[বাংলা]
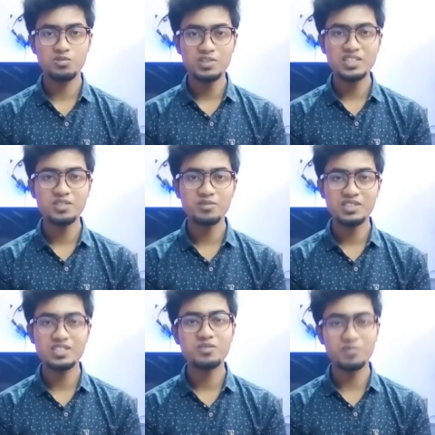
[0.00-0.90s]
টোয়েন্টি
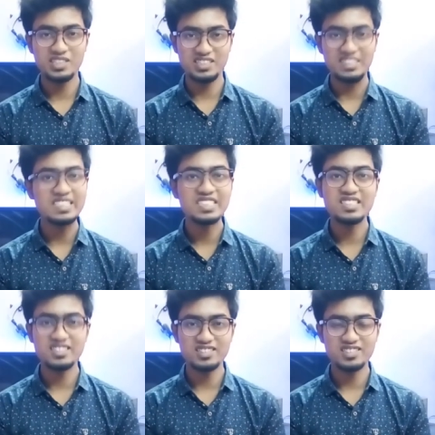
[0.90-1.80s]
টোয়েন্টি টোয়েন্টি কী
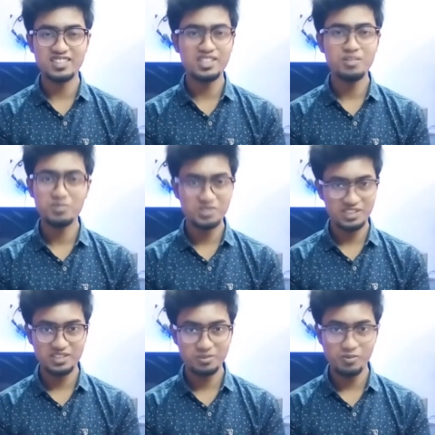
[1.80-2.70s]
জিনিস তাই না
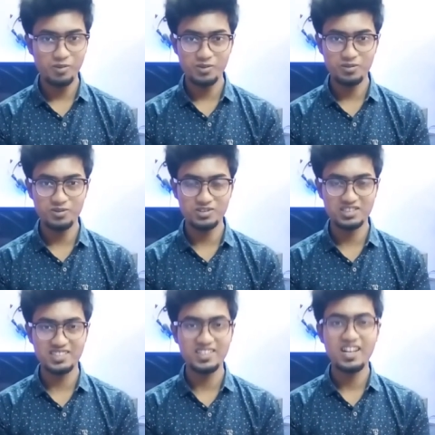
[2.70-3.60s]
বুঝতে একটু প্রবলেম
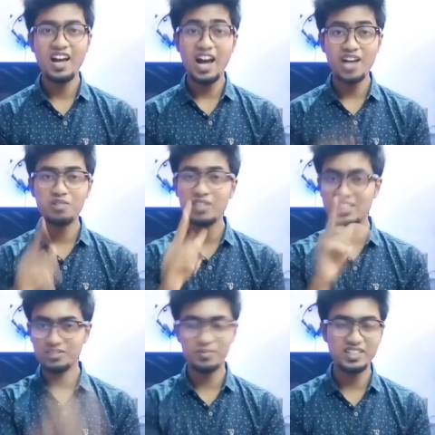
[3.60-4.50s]
হচ্ছে আই উইল
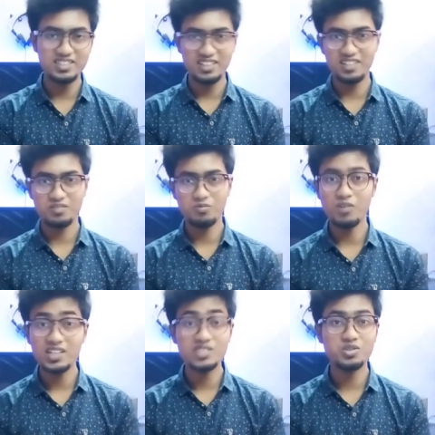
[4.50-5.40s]
এক্সপ্লেইন দ্যাট
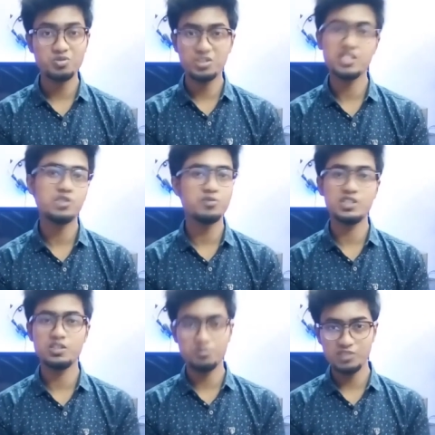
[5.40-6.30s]
হোয়াট ইজ টোয়েন্টি
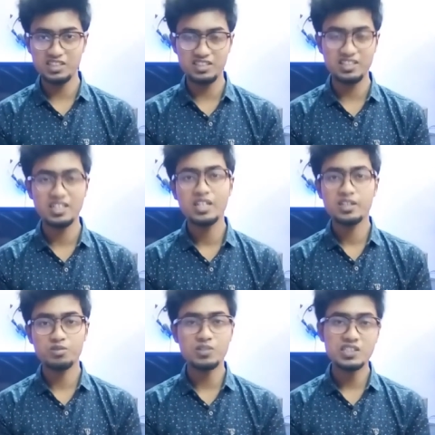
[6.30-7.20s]
টোয়েন্টি টোয়েন্টি
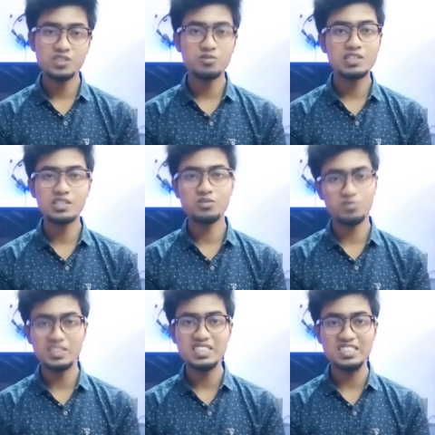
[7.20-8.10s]
টোয়েন্টি টোয়েন্টি
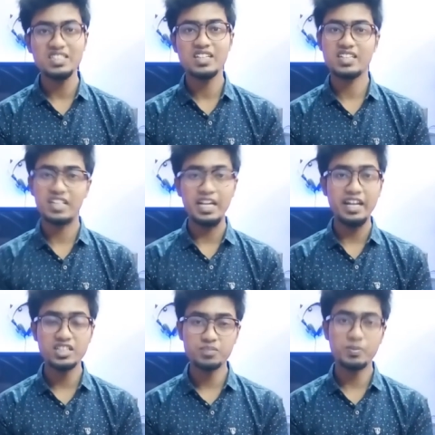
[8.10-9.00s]
টোয়েন্টিকে
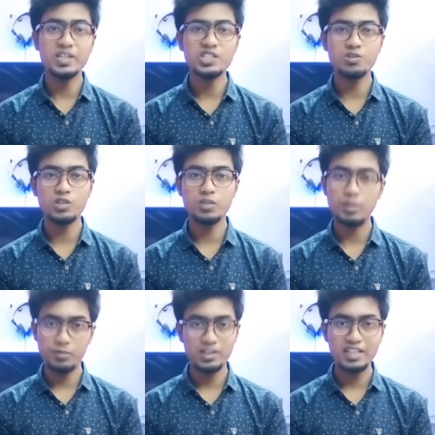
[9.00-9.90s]
এক্সপ্লেন করলে
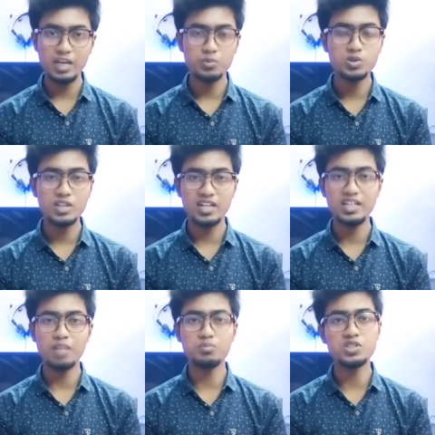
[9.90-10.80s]
ব্যাপারটা এমন
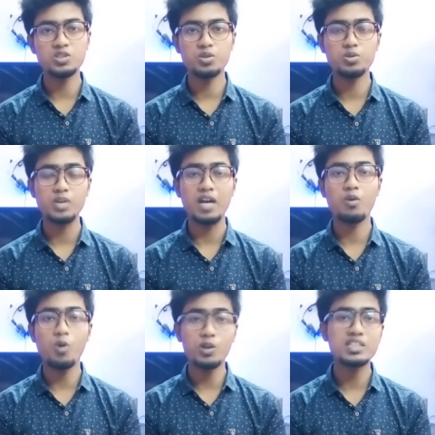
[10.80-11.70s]
দাঁড়ায় আপনি যখন
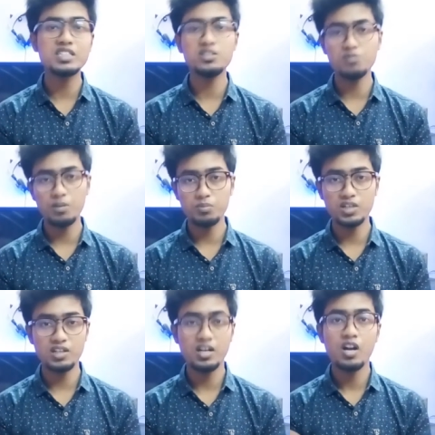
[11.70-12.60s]
কন্টিনিউ
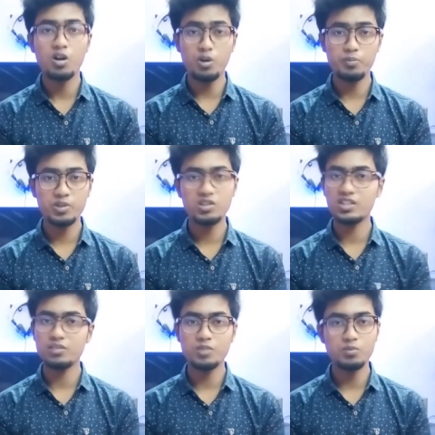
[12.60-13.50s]
আপনার
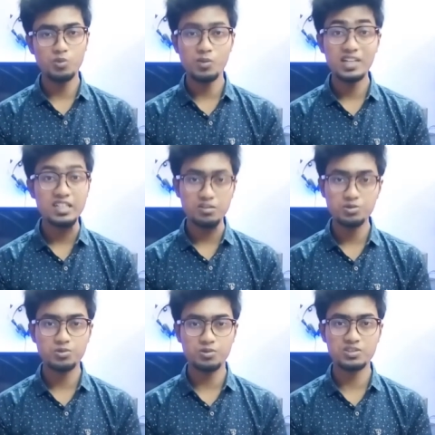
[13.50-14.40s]
কম্পিউটার কিংবা মোবাইল
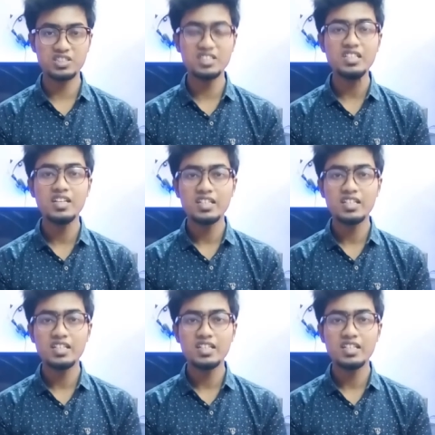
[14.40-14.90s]
ইউজ করছেন